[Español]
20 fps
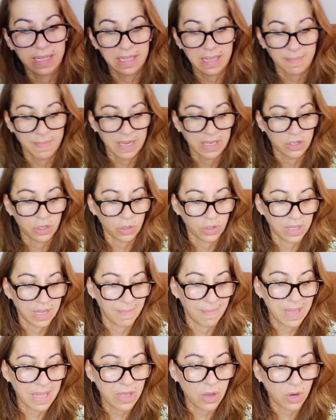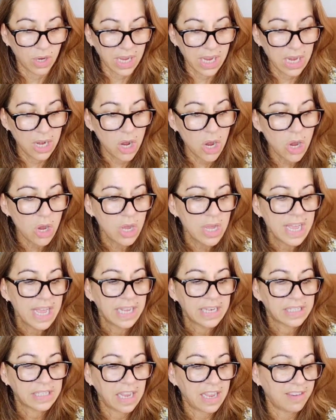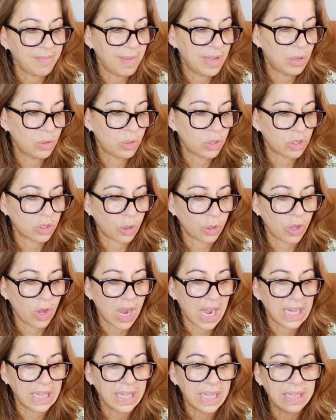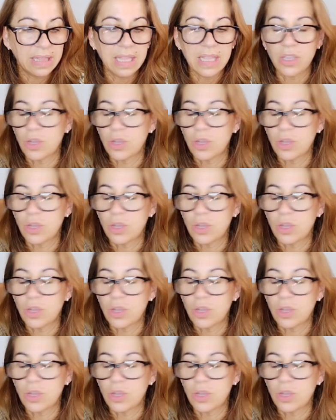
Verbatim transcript: También son de medio kilo, 6 minutos cocción al dente y